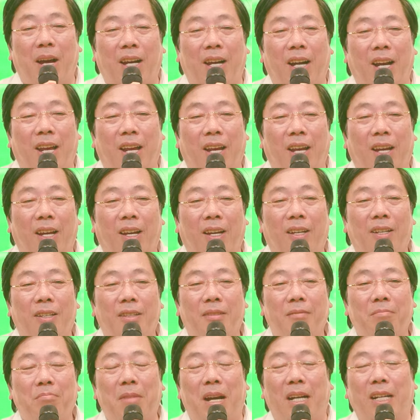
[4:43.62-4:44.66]
là
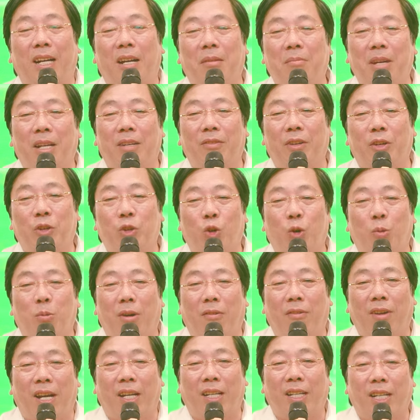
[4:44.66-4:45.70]
bác đã biết về chùa Ba
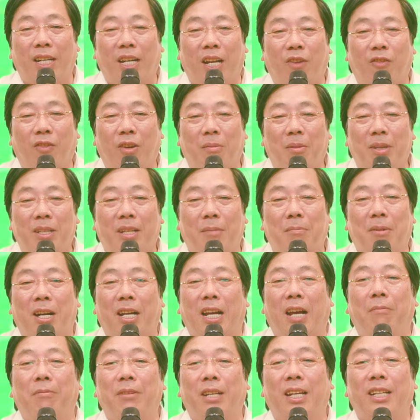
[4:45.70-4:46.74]
Vàng như nào và bây giờ bác
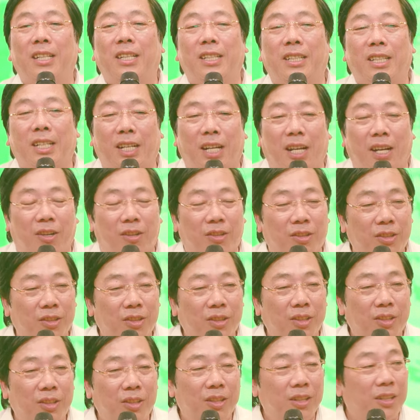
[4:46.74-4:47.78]
cảm nhận như thế nào,
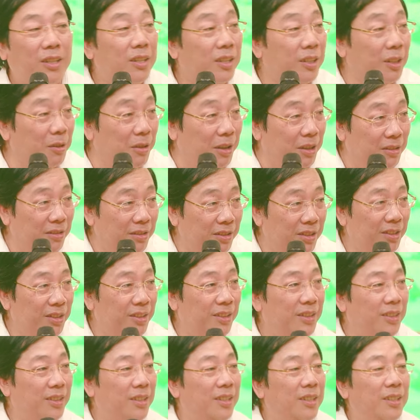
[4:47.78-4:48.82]
đúng không?
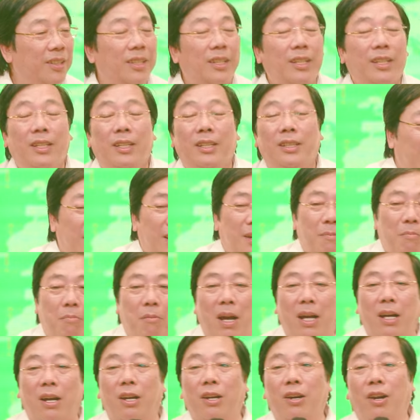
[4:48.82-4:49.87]

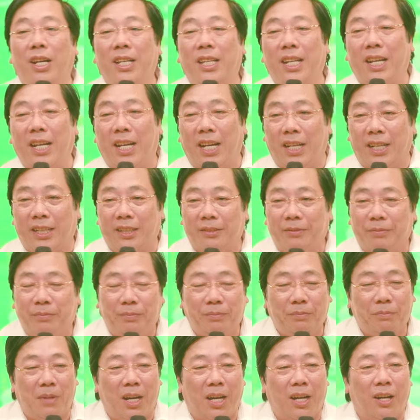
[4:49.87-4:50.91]
Bác có nói thế này,
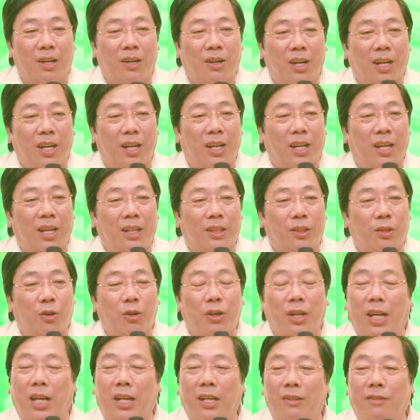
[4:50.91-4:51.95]
bác có nói là
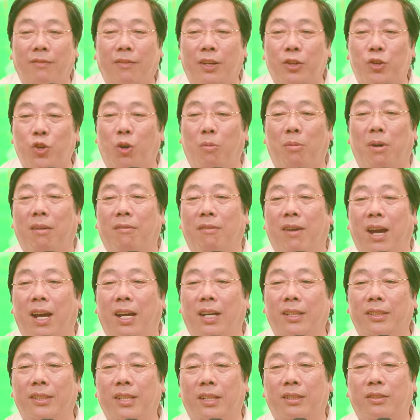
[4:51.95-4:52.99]
tôi đến với chùa Ba
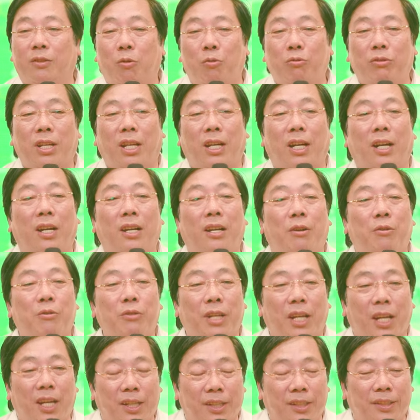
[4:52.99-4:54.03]
Vàng rất cũng rất là ngẫu
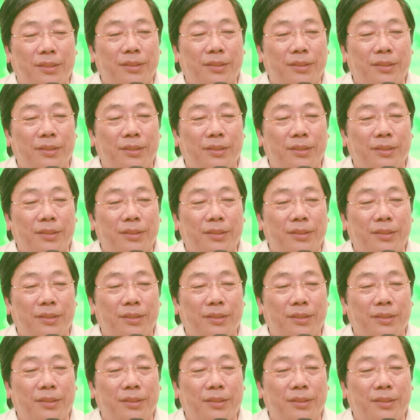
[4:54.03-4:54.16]
nhiên,